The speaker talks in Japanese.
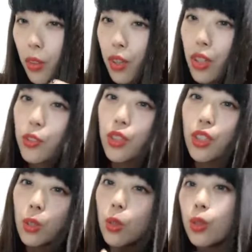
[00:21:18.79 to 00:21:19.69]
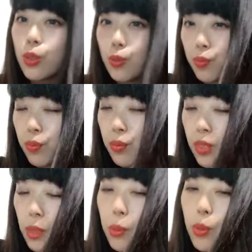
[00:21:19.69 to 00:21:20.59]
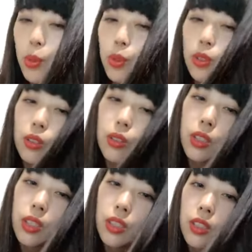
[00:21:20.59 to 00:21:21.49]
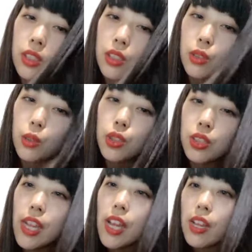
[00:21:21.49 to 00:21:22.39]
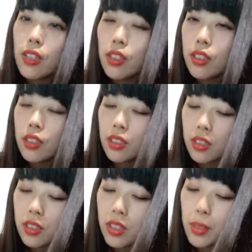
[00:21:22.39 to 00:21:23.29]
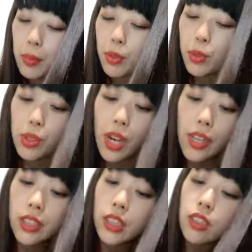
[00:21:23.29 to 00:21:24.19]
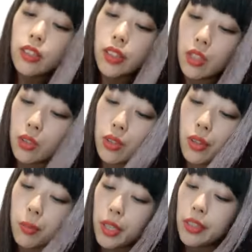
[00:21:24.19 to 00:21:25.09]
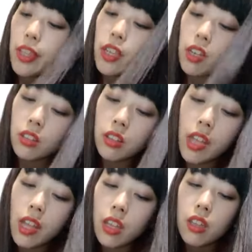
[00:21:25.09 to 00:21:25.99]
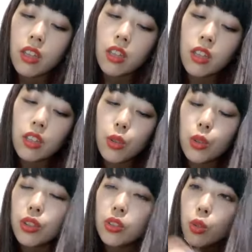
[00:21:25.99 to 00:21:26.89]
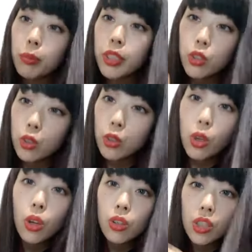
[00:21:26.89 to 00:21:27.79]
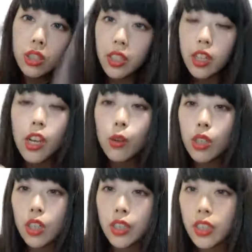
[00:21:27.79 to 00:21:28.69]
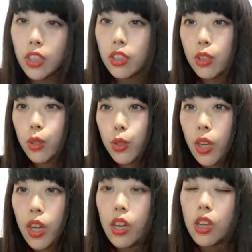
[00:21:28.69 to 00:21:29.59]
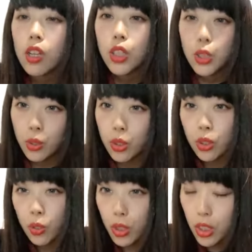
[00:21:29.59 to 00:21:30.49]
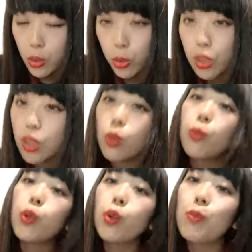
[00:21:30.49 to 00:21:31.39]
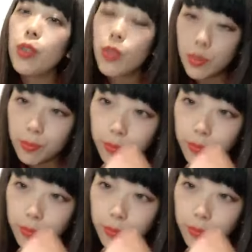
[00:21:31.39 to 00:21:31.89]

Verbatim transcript: 不可能だけどでもこうして今こういう配信っていう媒体があってこうコメントとこうやって会話ができるっていうのはすごく大きいことだと思うよメイは。